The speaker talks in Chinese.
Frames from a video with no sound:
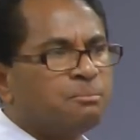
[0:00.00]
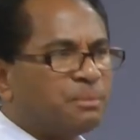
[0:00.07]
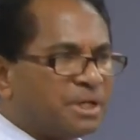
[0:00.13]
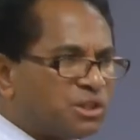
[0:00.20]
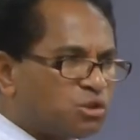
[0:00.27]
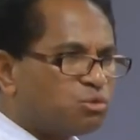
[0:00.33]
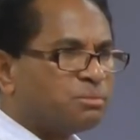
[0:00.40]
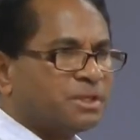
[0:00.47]

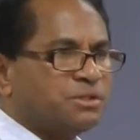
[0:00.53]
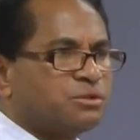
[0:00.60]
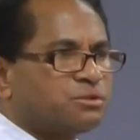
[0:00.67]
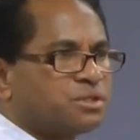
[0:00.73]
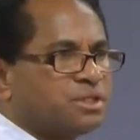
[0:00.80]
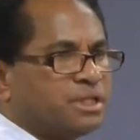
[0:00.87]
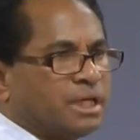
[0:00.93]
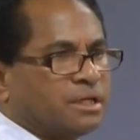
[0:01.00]
门徒们
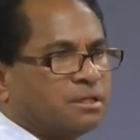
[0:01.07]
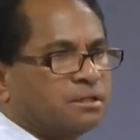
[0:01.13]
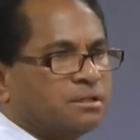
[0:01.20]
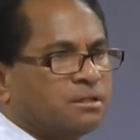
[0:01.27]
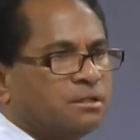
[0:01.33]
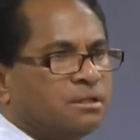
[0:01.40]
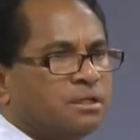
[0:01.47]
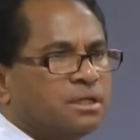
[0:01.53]
就是这样的，
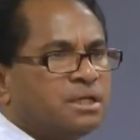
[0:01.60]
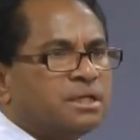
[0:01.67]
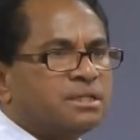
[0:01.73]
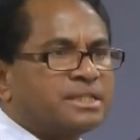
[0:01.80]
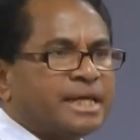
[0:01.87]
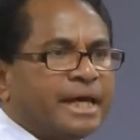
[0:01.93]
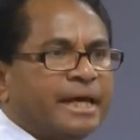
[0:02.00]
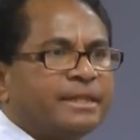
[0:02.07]

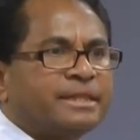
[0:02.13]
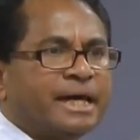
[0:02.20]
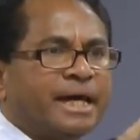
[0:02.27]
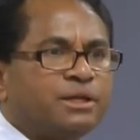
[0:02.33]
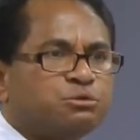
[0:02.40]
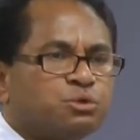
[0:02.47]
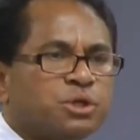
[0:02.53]
在他